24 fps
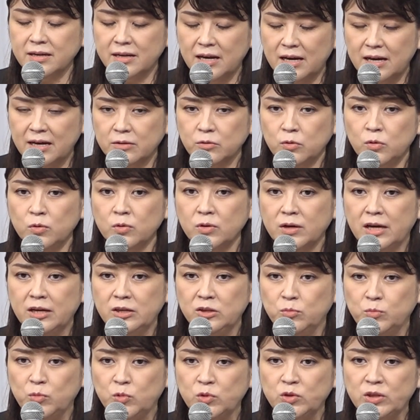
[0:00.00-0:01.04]
営が今回
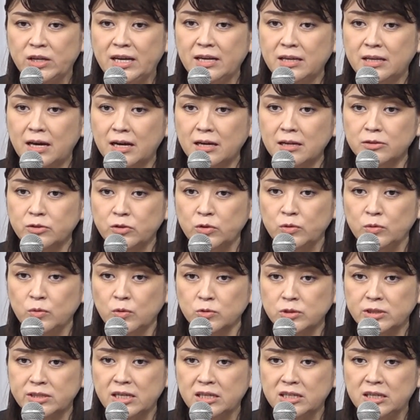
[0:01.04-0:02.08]
の問題であるというご
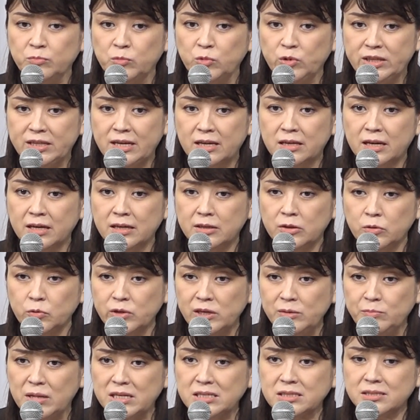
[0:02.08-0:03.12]
指摘もいただいてお
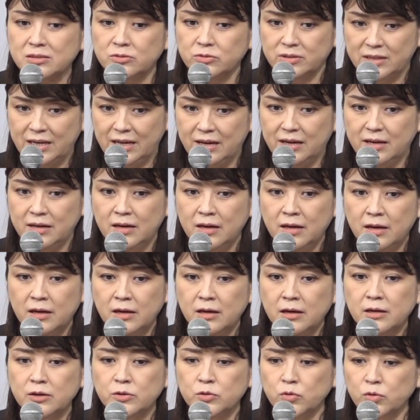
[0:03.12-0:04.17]
りますので
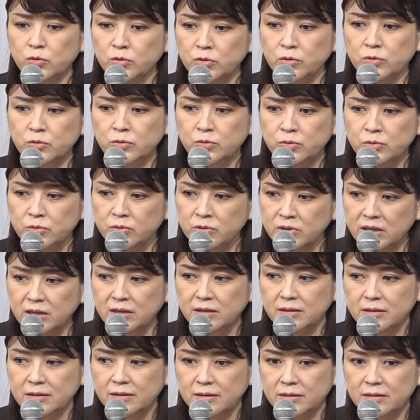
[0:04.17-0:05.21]
どういうふう
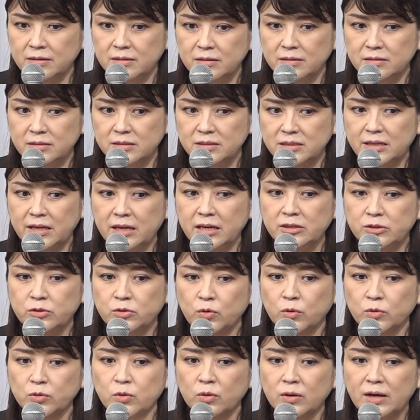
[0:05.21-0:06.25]
にしていく
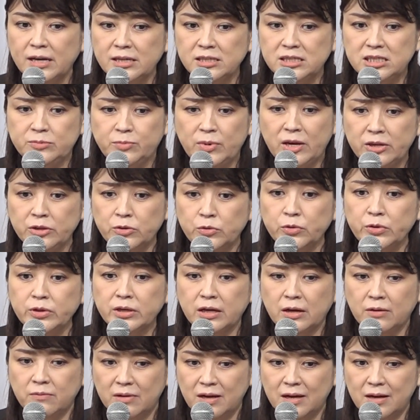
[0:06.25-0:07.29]
ことが一番良い
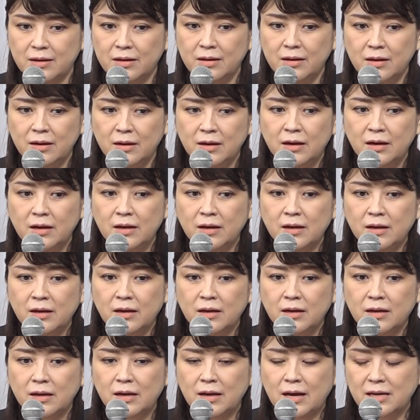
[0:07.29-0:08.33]
かは
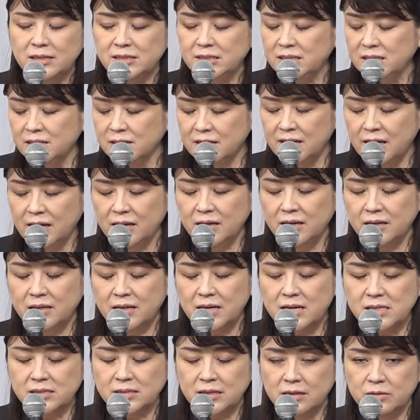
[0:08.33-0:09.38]
新経営
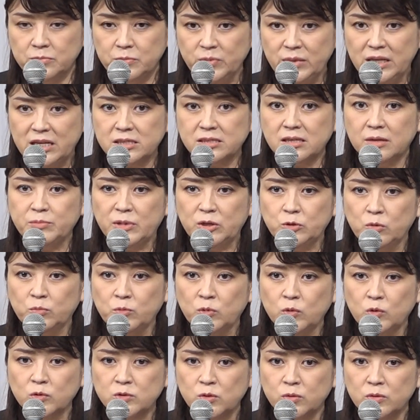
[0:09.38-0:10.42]
体制の皆様と
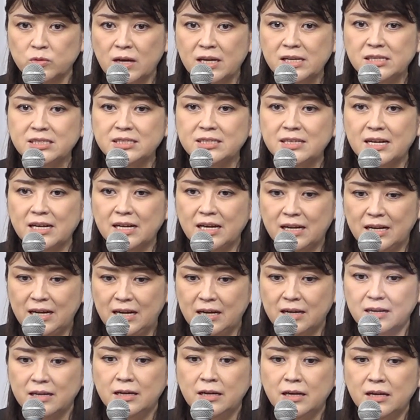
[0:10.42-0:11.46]
もご相談しなが
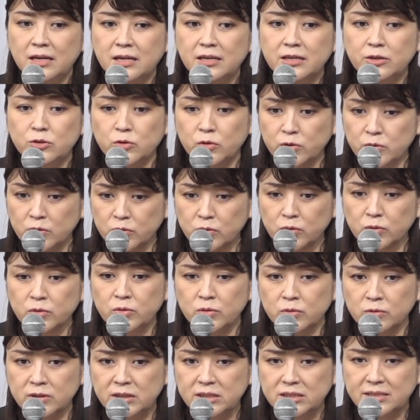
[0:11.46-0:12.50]
らいろいろと
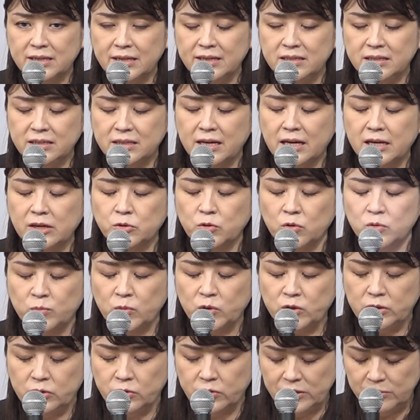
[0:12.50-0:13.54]
協議していきたいと
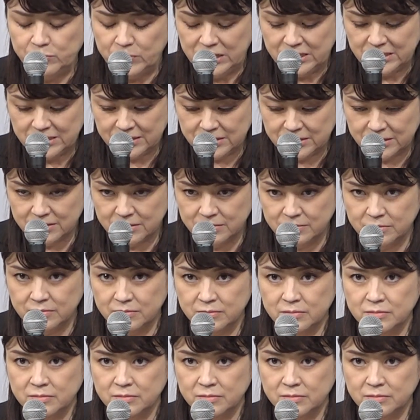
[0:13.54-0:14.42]
思っております。